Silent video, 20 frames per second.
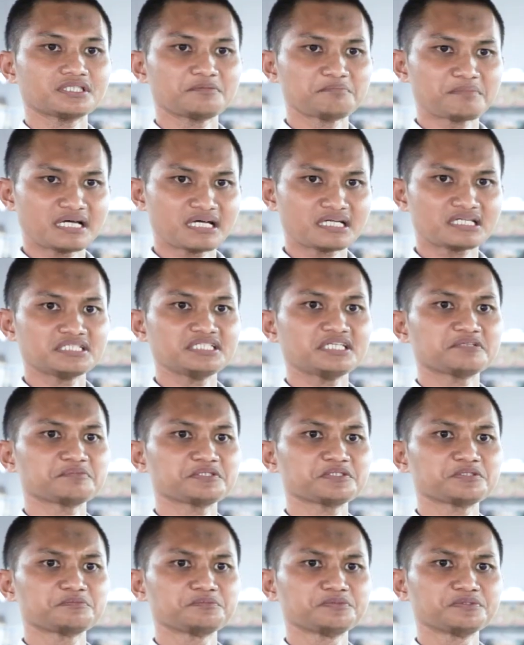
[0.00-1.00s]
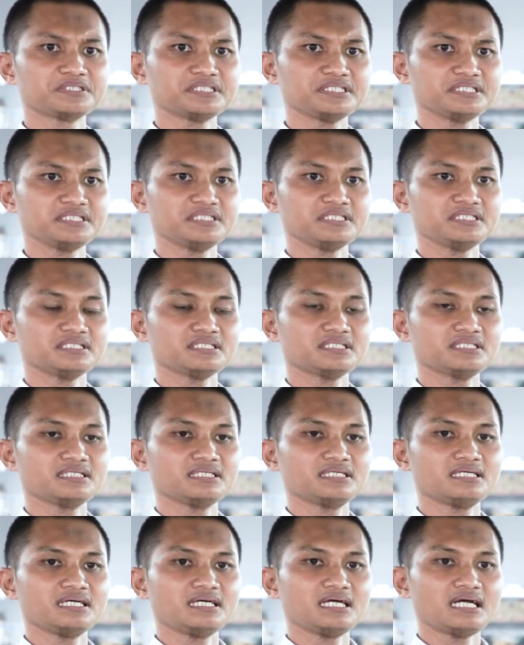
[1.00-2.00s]
teman yang menghubungi,
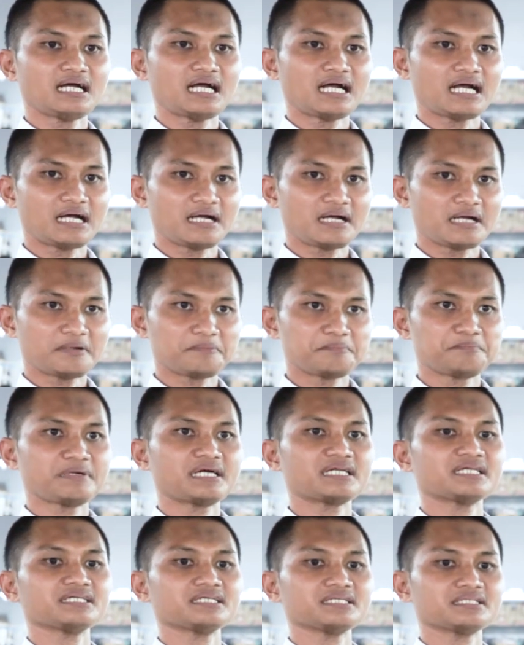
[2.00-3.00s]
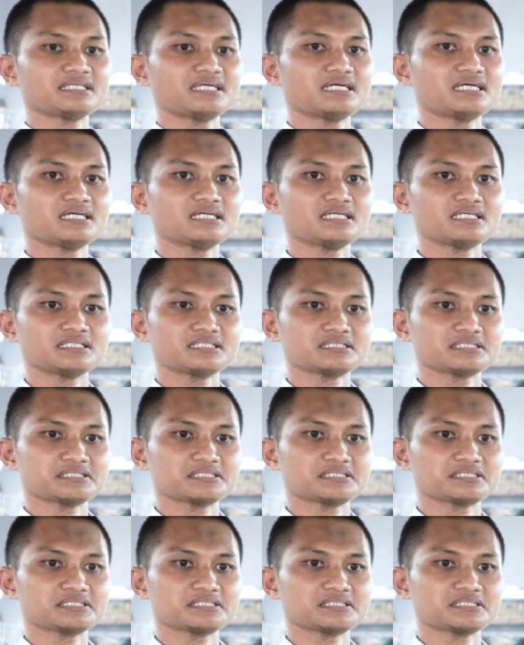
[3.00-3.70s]
mari kita